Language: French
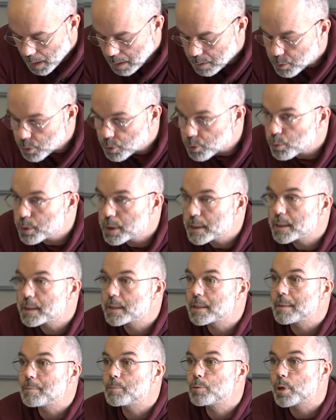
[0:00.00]
Ce sont des
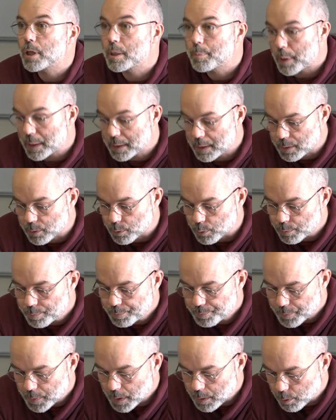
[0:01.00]
systèmes de répartition,
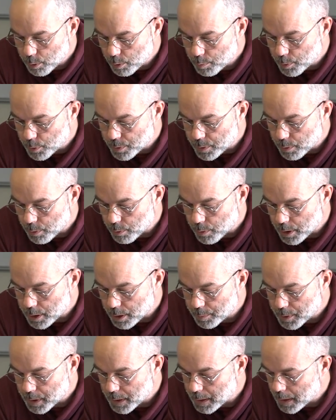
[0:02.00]
hein, comme le euh,
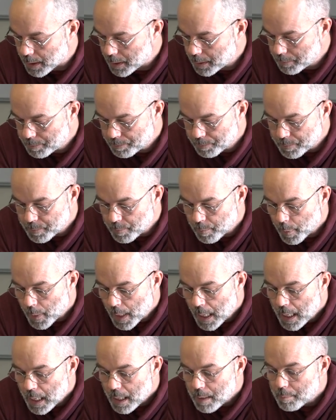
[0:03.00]
régime général,
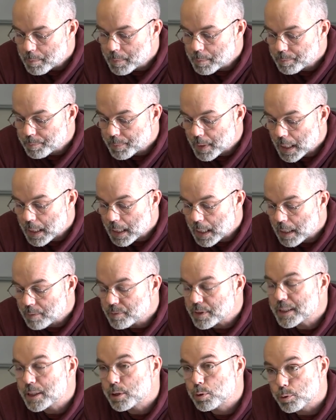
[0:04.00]
avec des